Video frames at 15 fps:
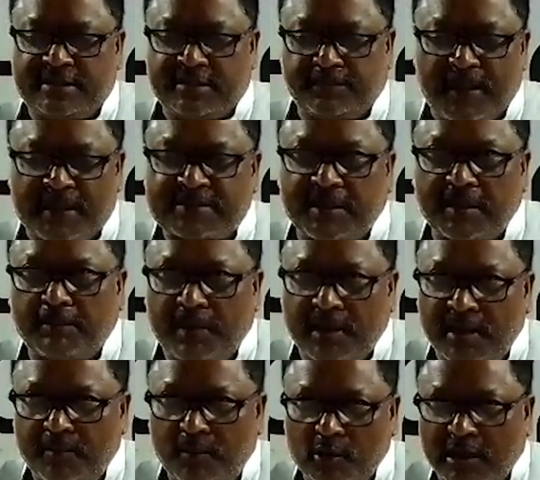পাঁচ নম্বরের
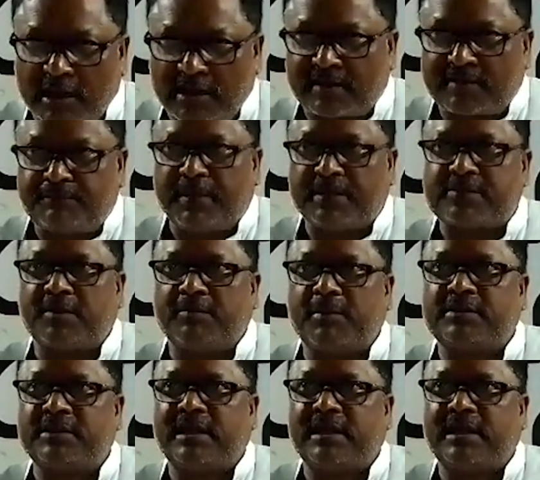ভোটার পাঁচ নম্বর জেলা